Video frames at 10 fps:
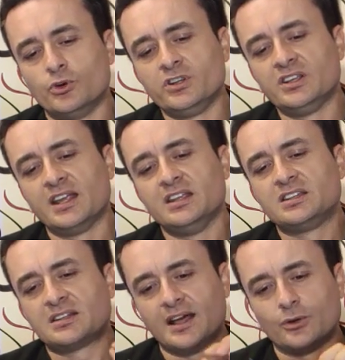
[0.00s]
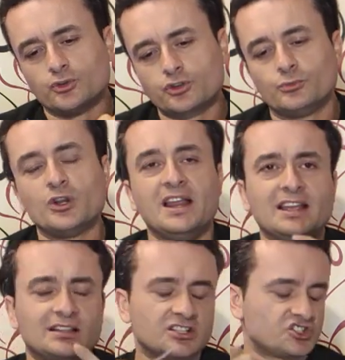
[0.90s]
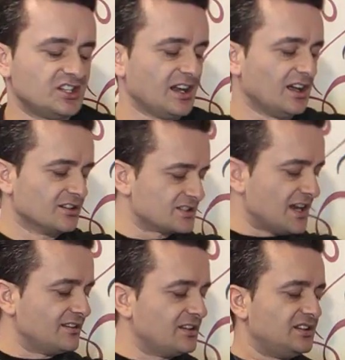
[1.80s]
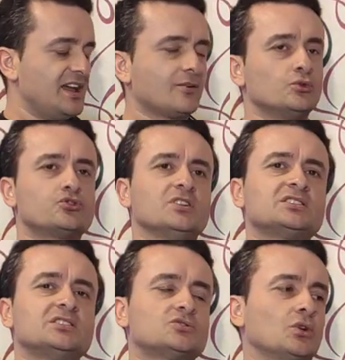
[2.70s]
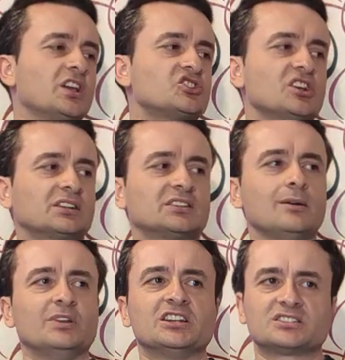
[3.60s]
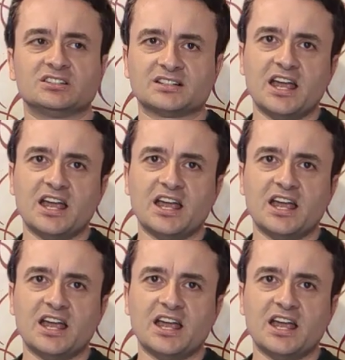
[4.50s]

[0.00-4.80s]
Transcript: Bunun yine iki tane ucunu bunu elektrikçiden alırken de diğer ucuna siz soket çaktırabilirsiniz.